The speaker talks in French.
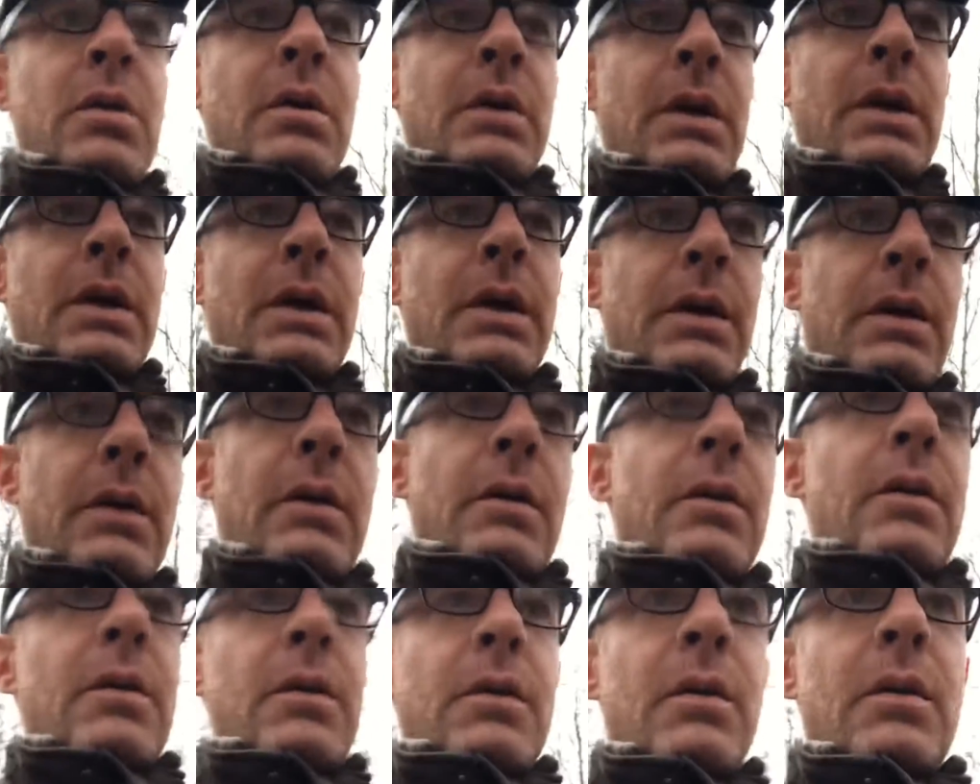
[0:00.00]
Et
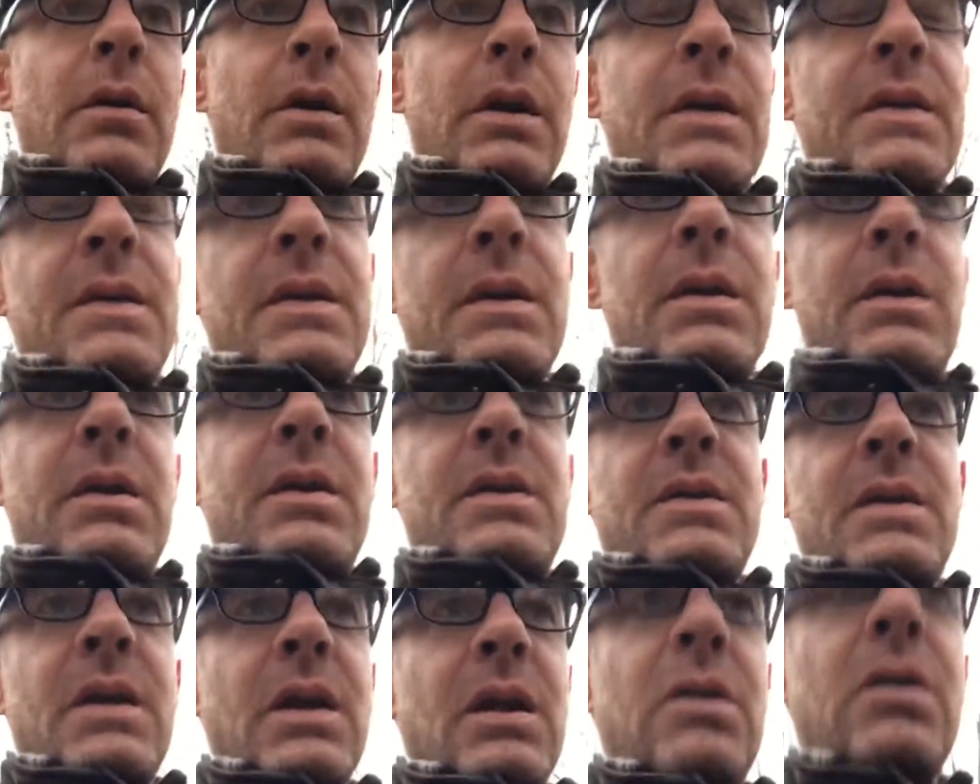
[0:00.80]
euh, là
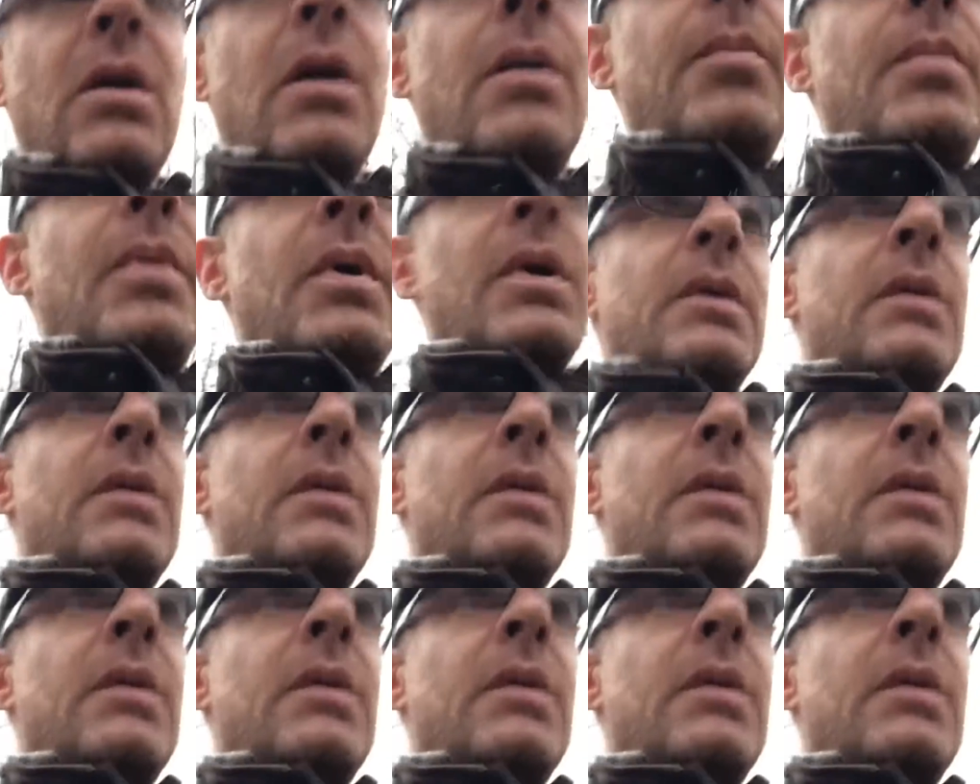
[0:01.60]
c'est le top, hein.